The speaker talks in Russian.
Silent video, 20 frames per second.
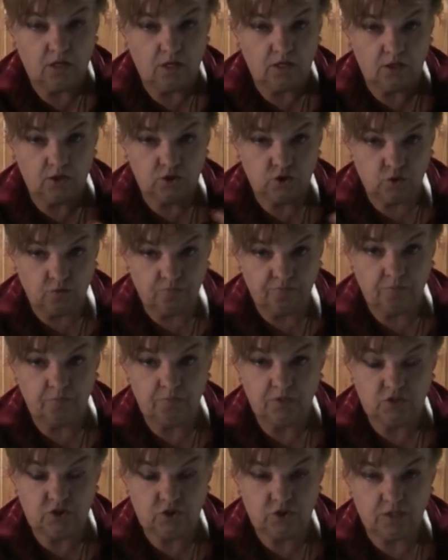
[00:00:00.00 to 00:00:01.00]
а, что вы
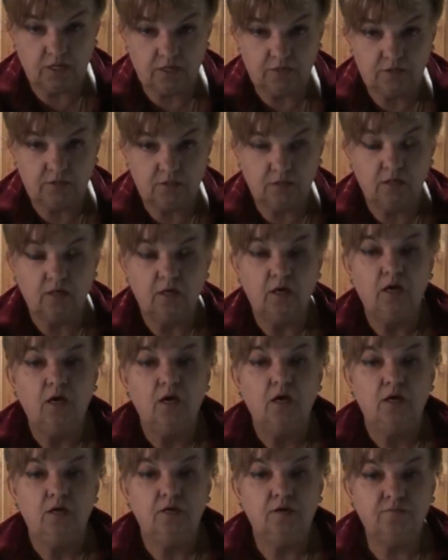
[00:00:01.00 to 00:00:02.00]
мечтаете,
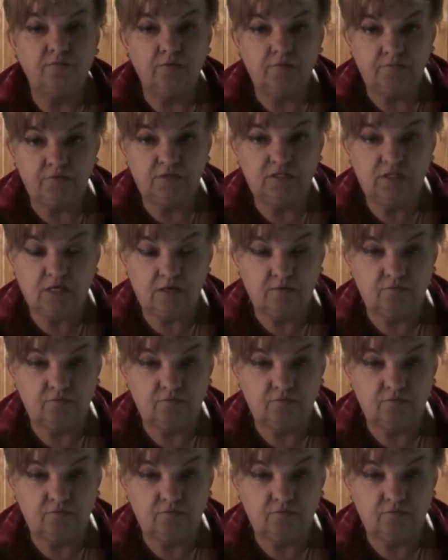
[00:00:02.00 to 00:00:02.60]
и вывести